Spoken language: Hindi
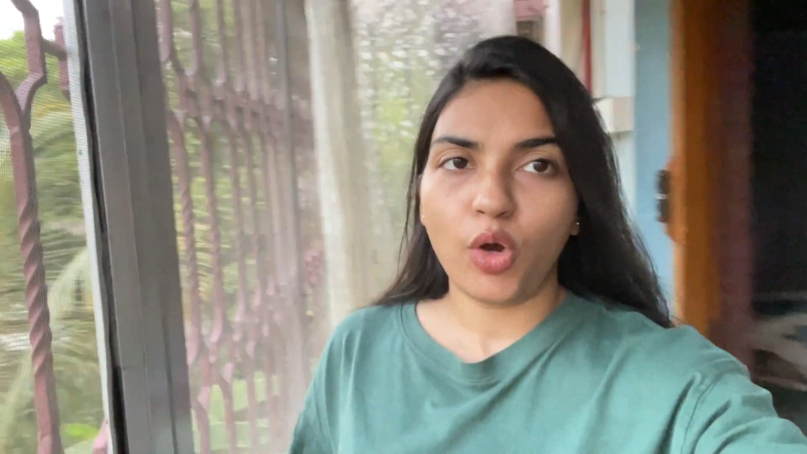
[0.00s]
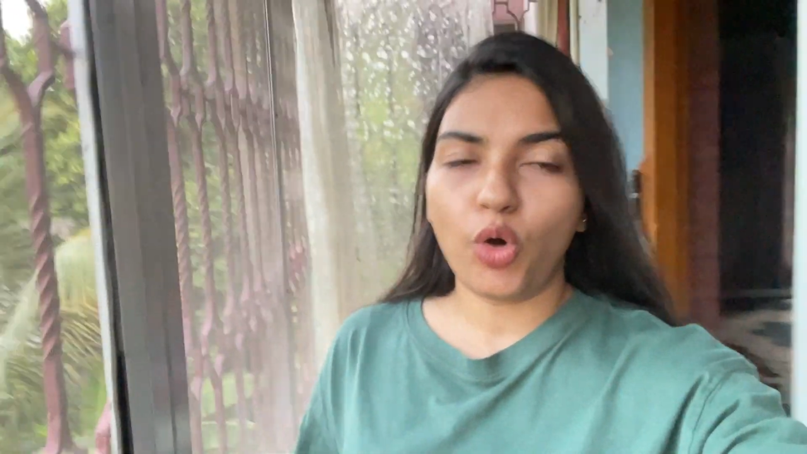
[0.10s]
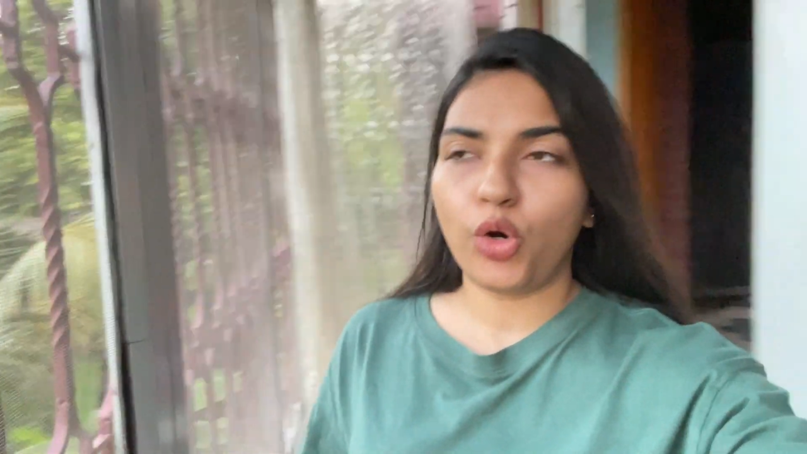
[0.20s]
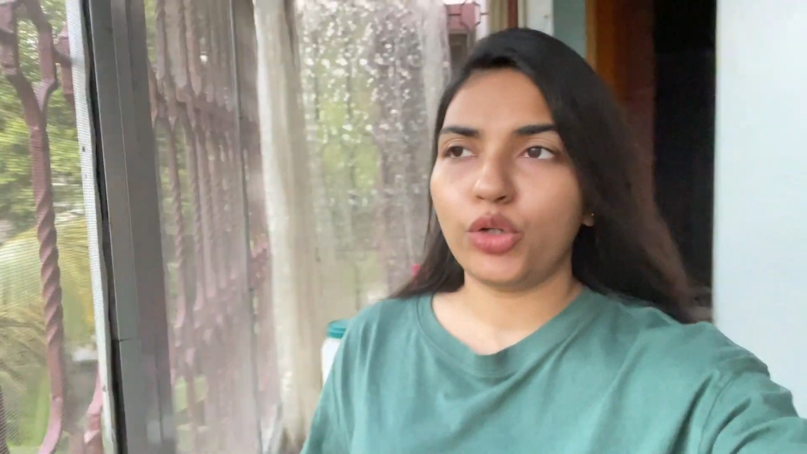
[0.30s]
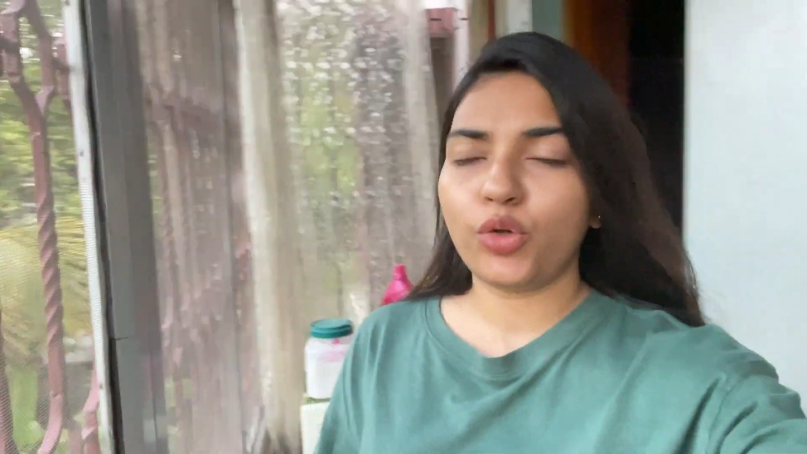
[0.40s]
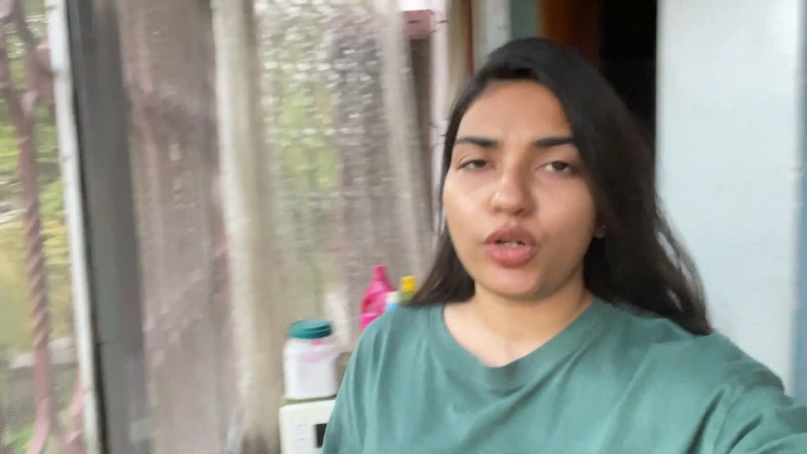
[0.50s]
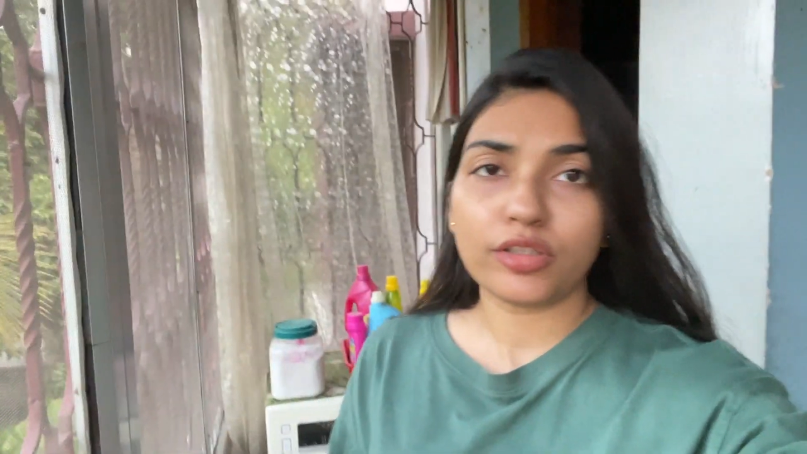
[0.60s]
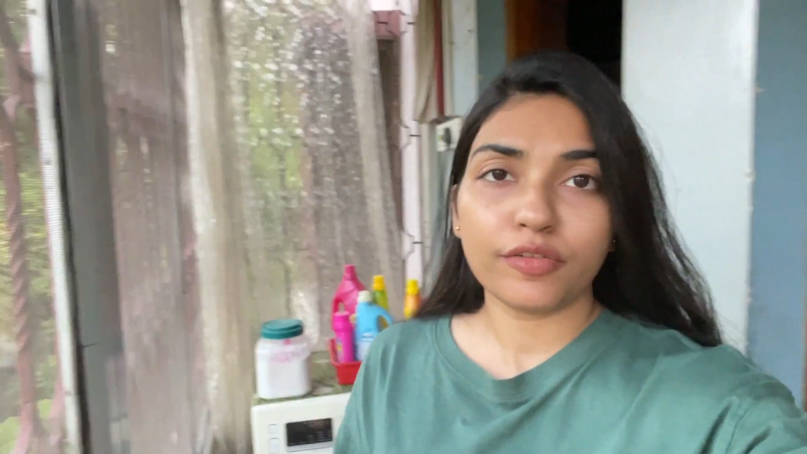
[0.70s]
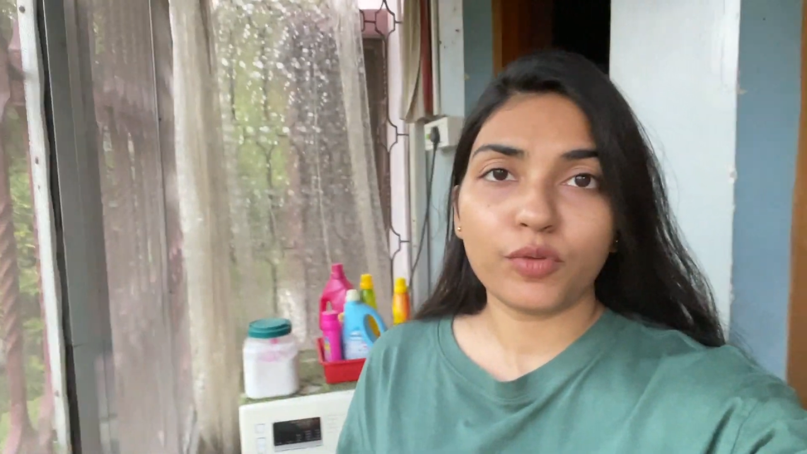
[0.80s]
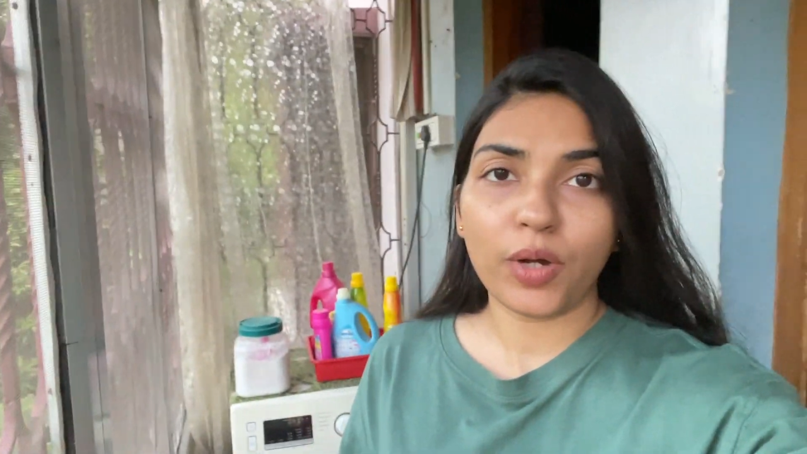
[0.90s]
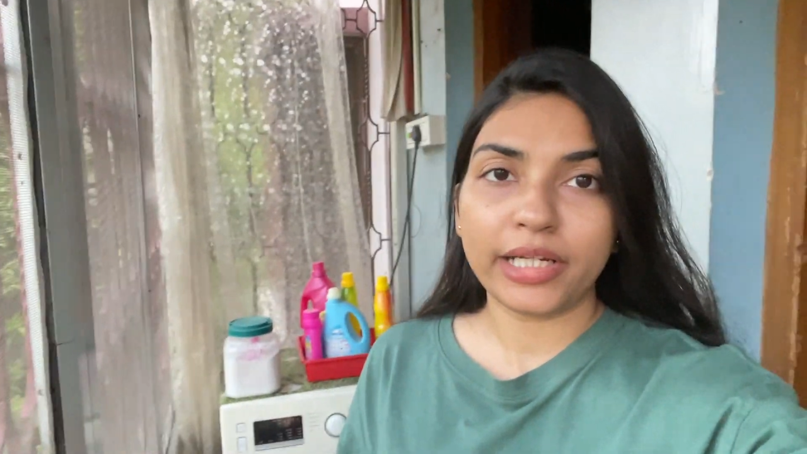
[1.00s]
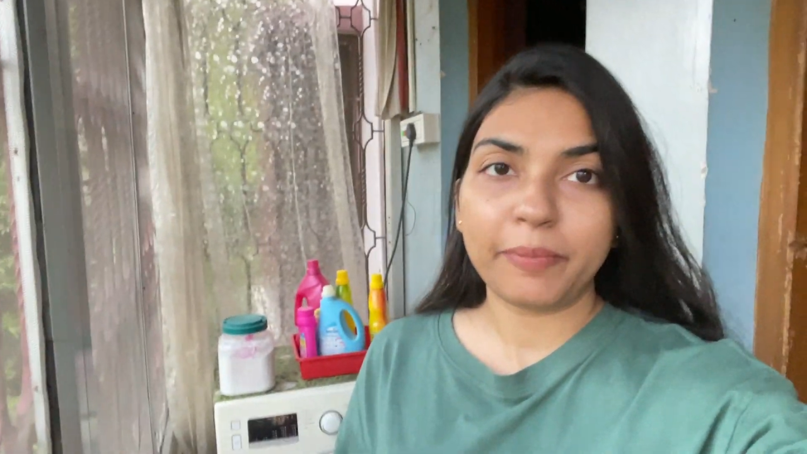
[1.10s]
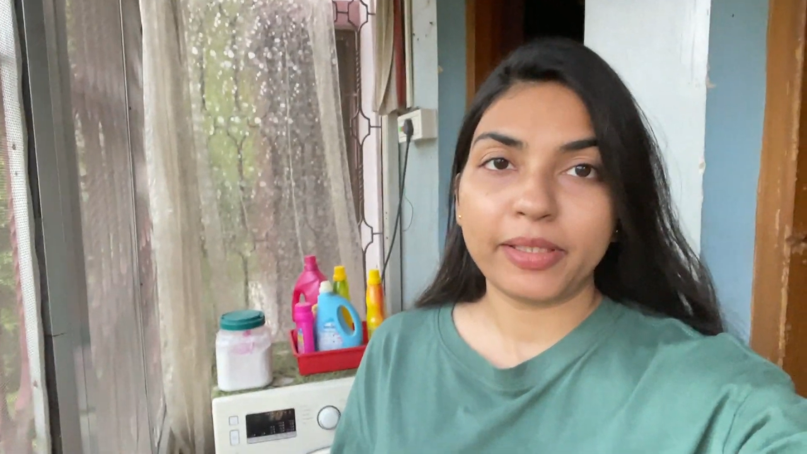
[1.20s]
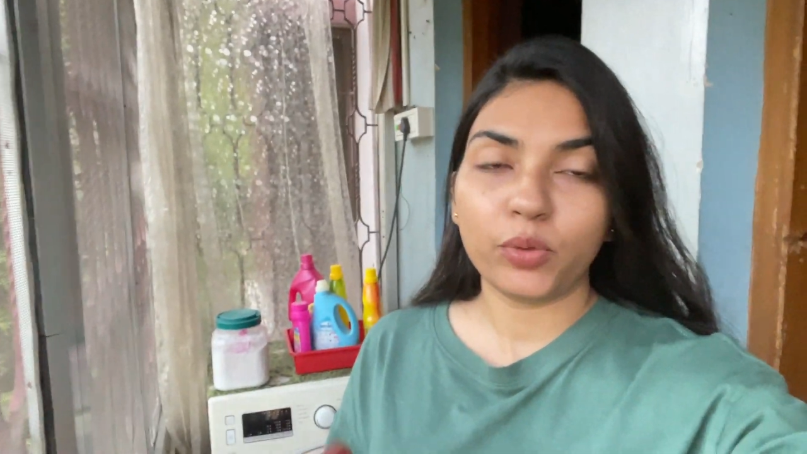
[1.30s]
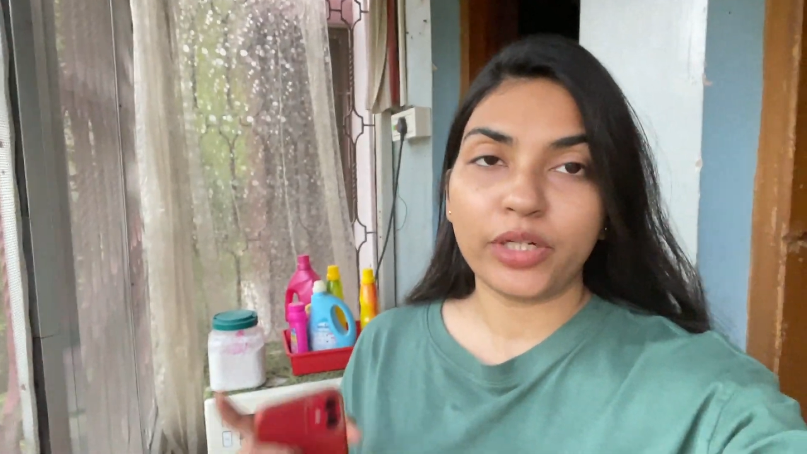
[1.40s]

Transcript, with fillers: और कौस्तव को आने में तो